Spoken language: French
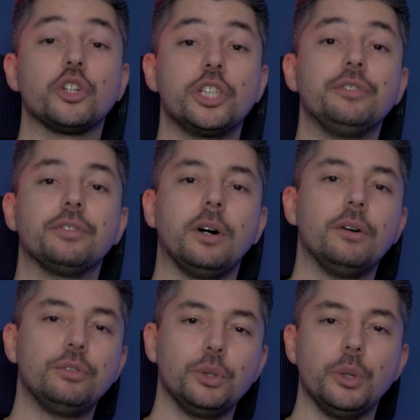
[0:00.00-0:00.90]
en
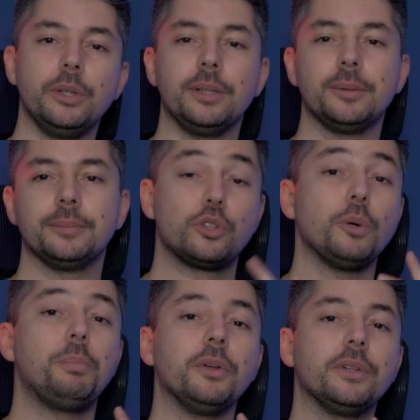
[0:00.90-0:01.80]
chiffrant vos données.
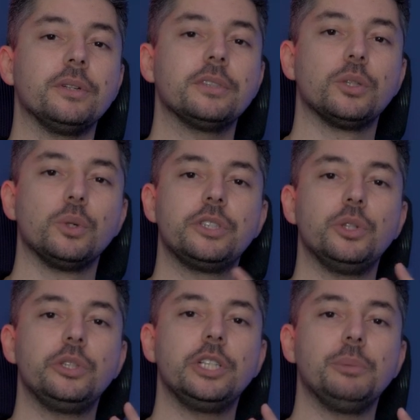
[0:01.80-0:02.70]
Cependant, c'est aussi
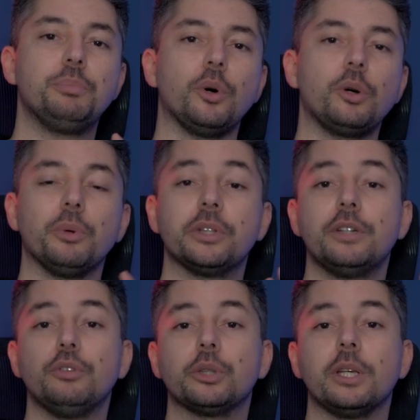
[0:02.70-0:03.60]
utile pour
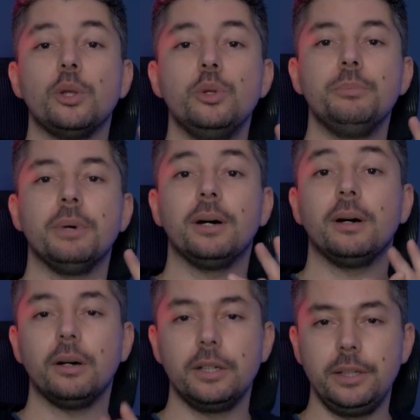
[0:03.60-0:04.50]
augmenter votre anonymat
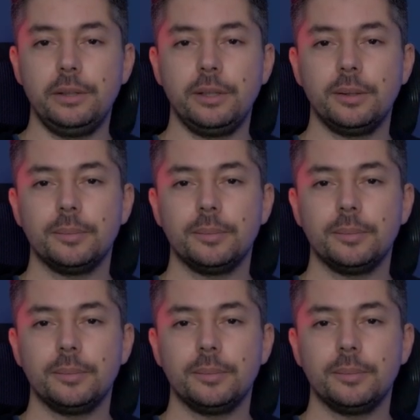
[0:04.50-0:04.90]
en ligne,